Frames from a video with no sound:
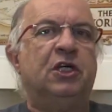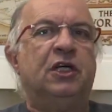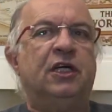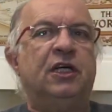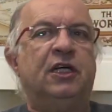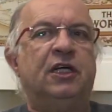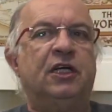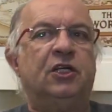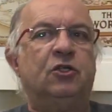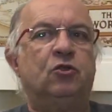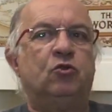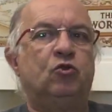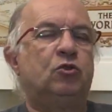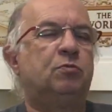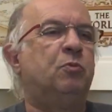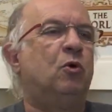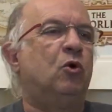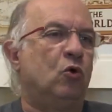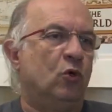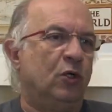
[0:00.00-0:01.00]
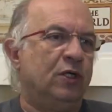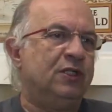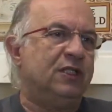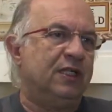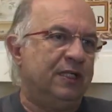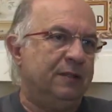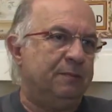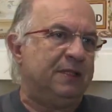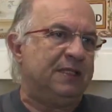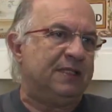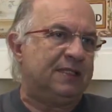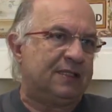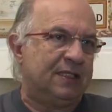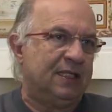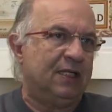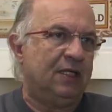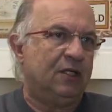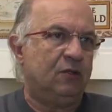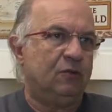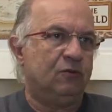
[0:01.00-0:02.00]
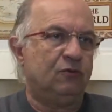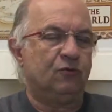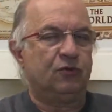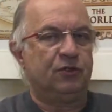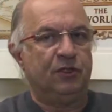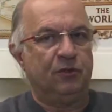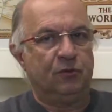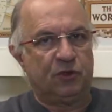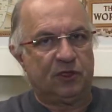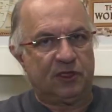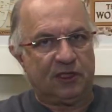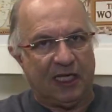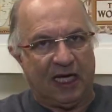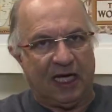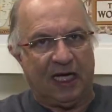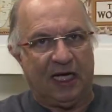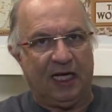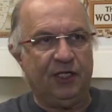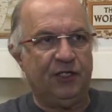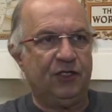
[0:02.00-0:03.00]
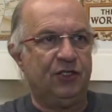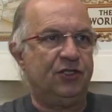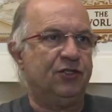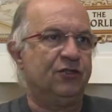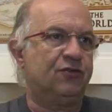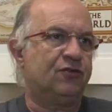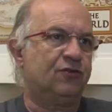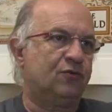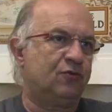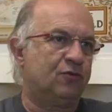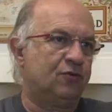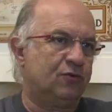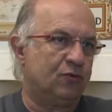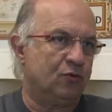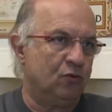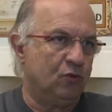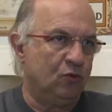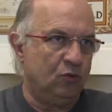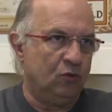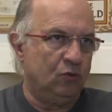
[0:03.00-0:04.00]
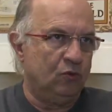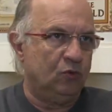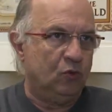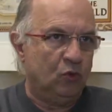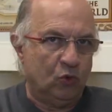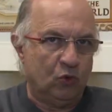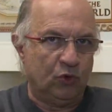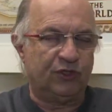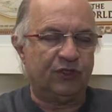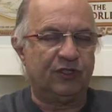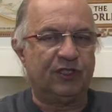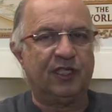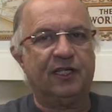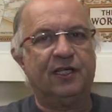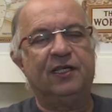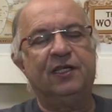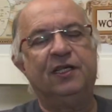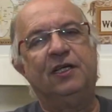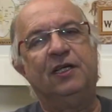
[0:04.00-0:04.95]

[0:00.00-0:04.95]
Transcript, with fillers: eh, dos porões da repressão, nos seus sites, o Ustra,